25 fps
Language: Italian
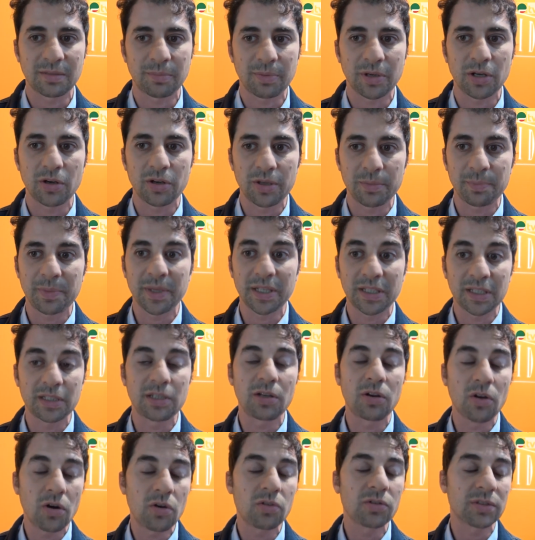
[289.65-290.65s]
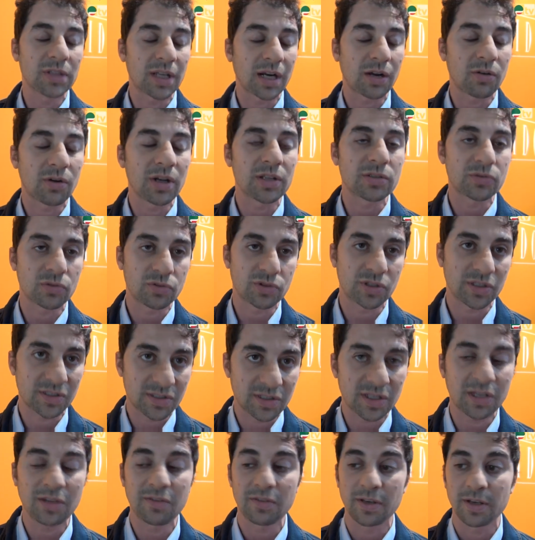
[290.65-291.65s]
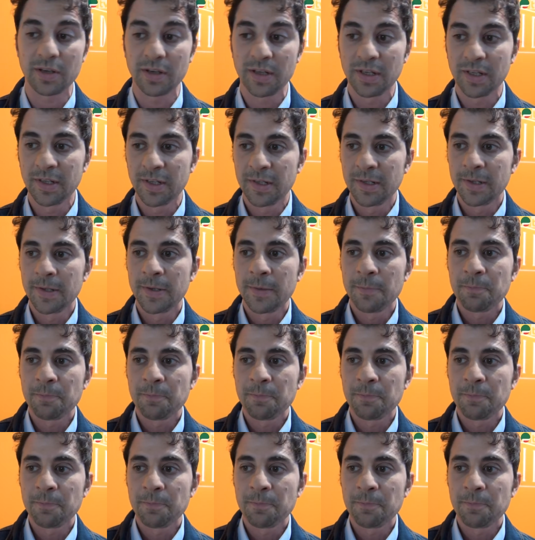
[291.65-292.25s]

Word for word: per le Olimpiadi di Londra, quelle successive